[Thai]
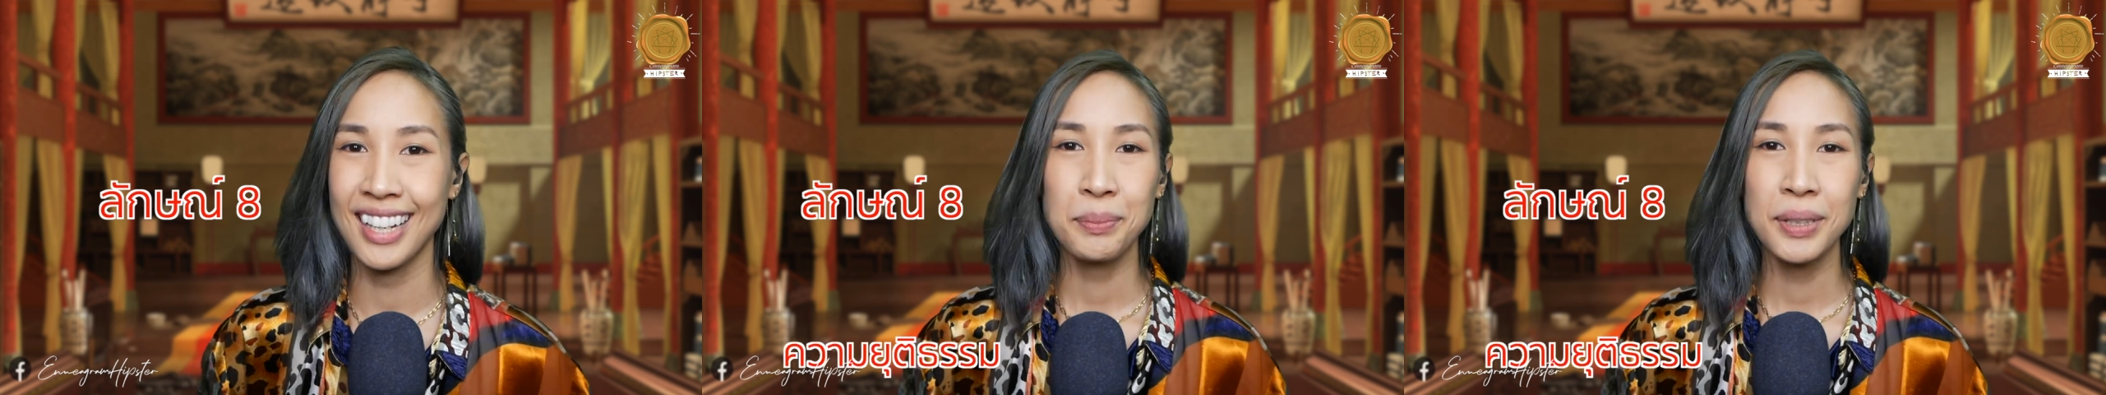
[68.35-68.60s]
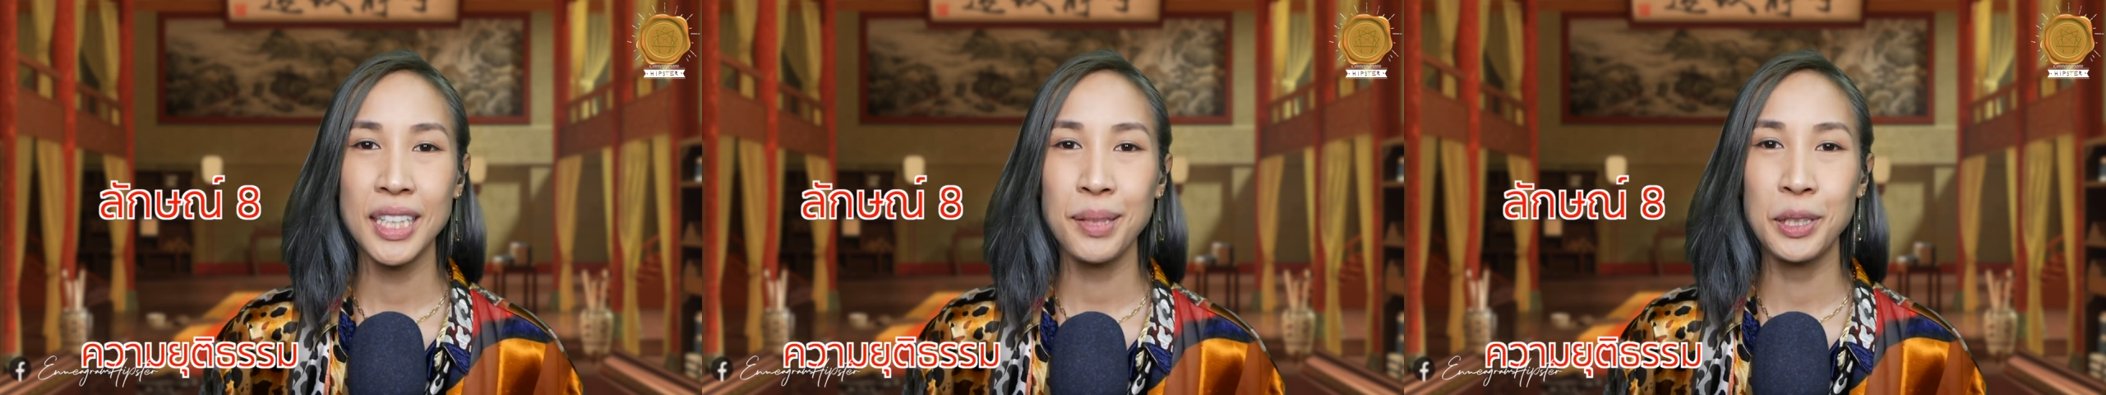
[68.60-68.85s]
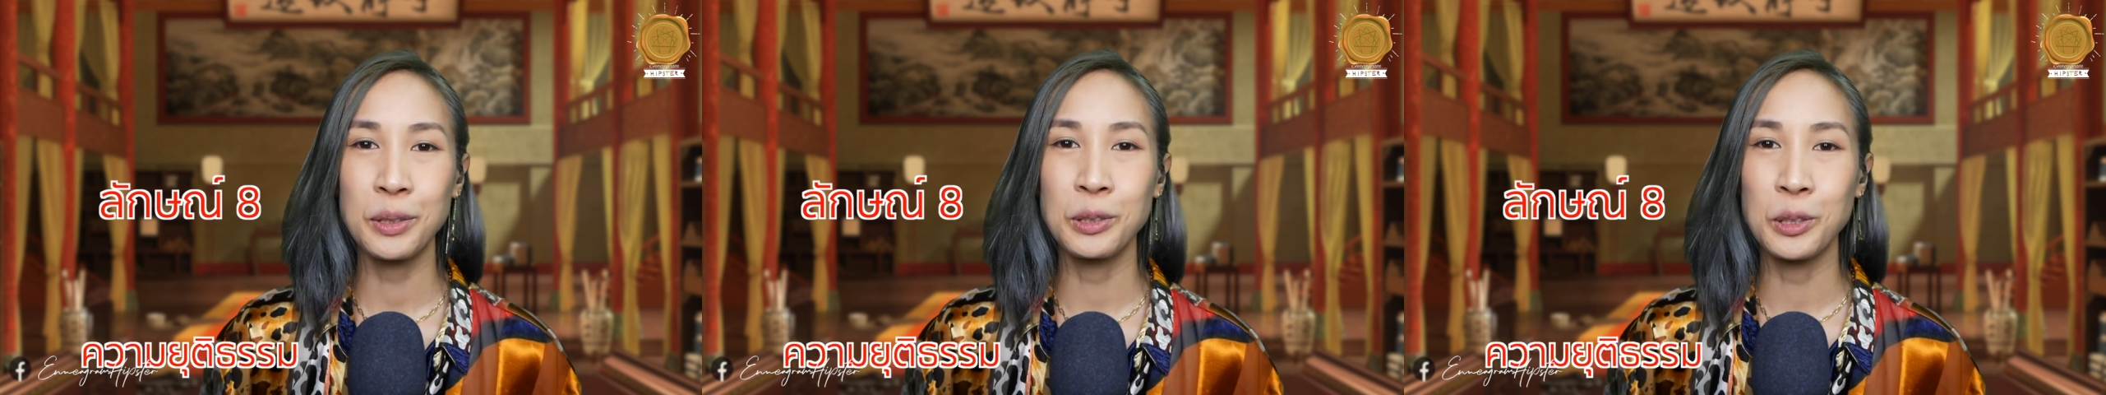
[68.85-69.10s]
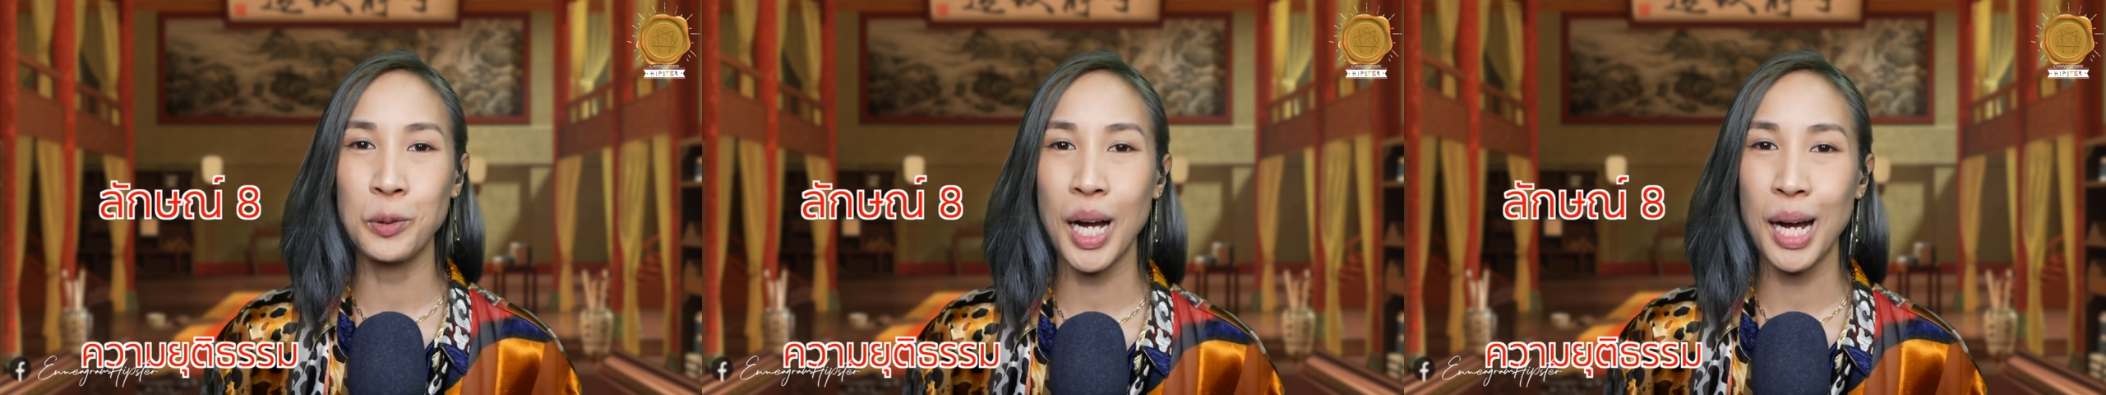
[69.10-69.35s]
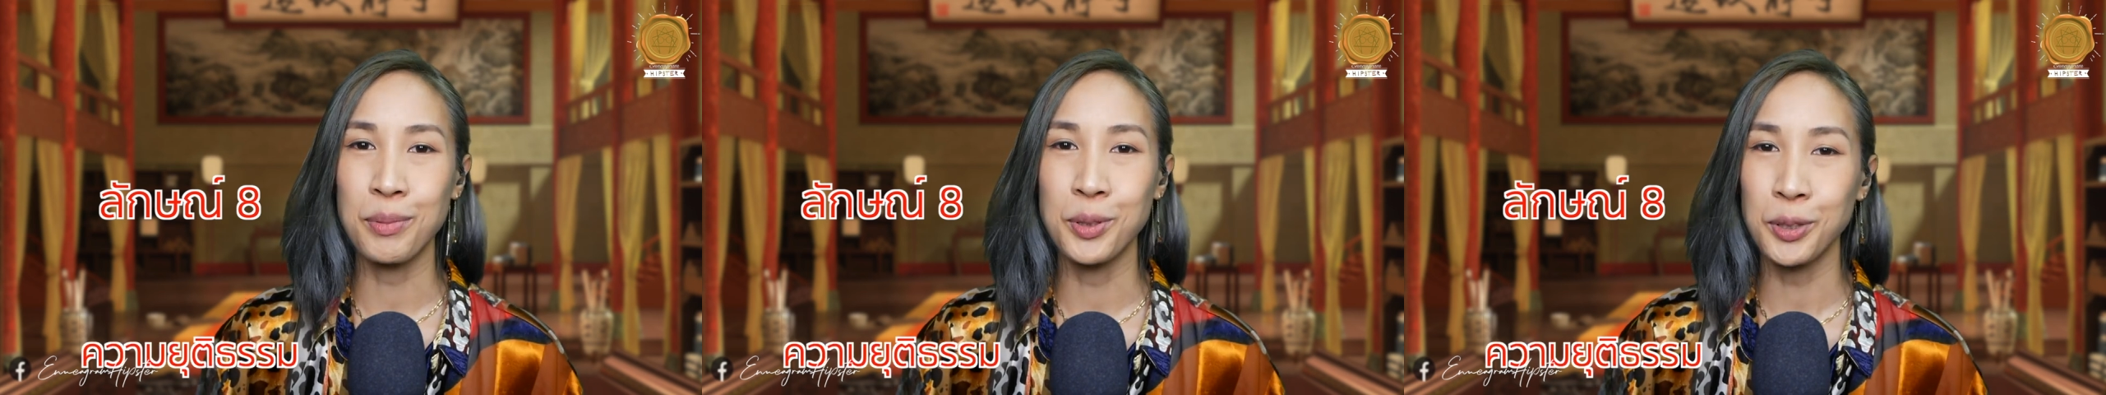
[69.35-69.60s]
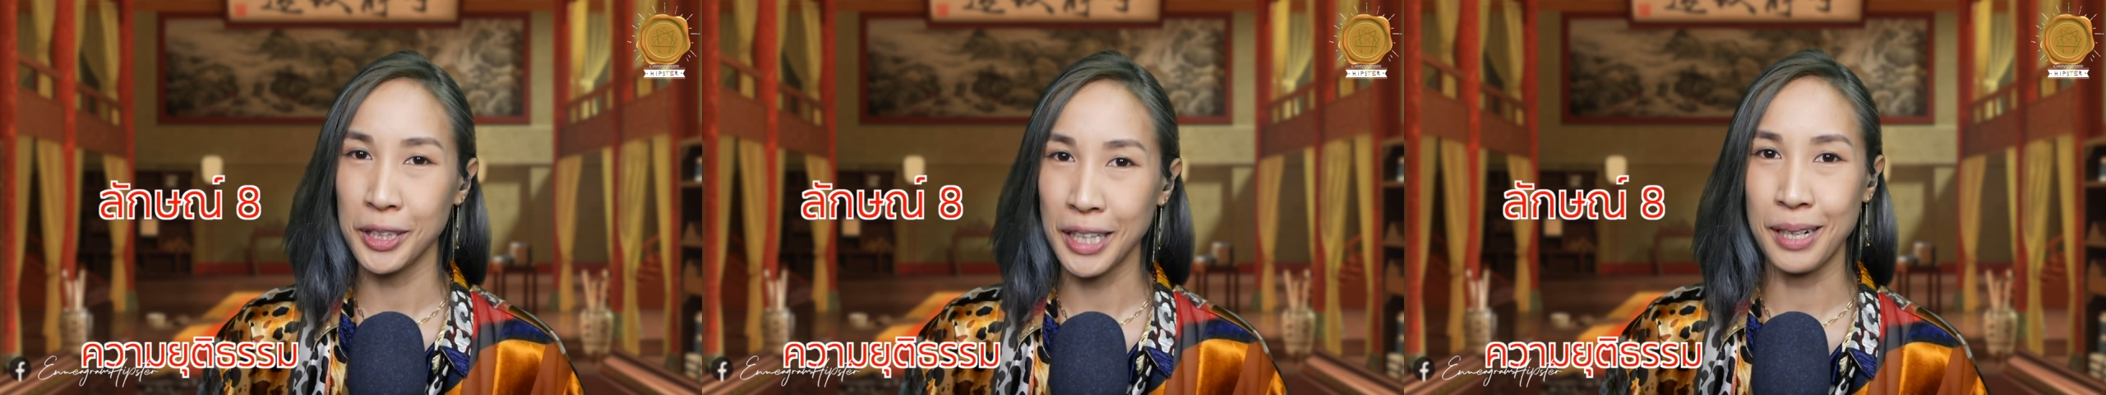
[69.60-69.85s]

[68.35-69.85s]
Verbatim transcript: เพื่อพดุงความยุติ